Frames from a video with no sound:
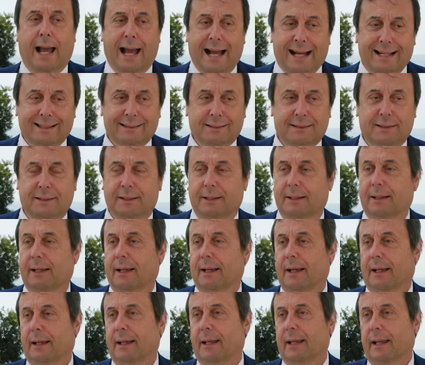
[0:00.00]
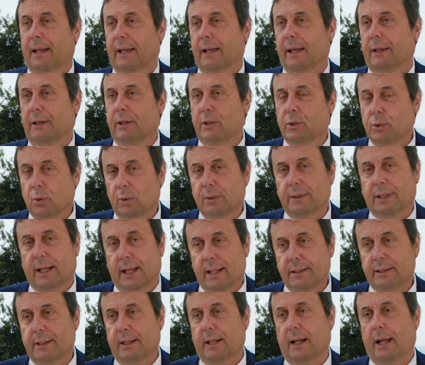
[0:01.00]
anzi che risulta
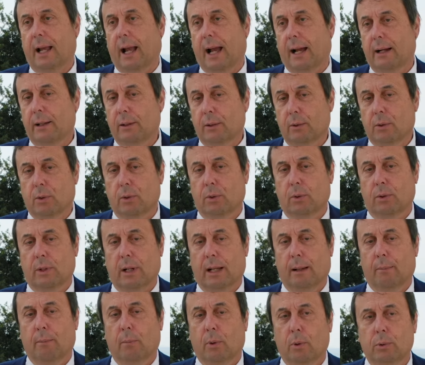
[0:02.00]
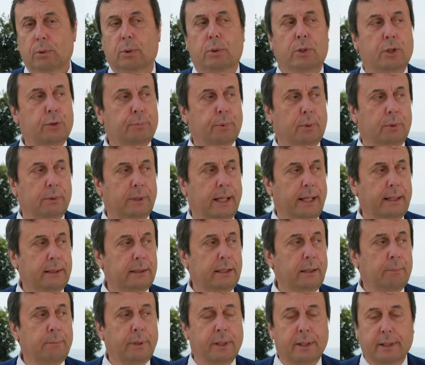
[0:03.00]
essere ancora molto
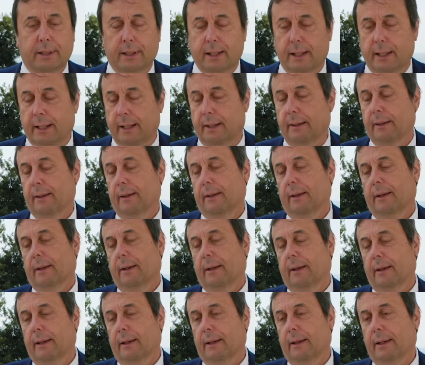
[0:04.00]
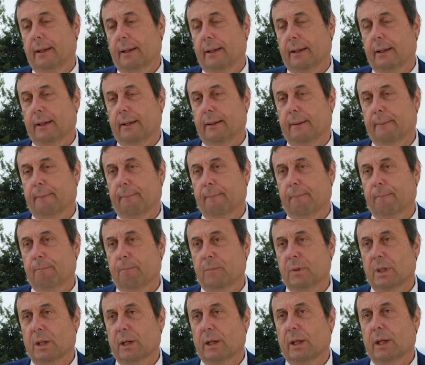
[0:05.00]
rispondente perché ehm,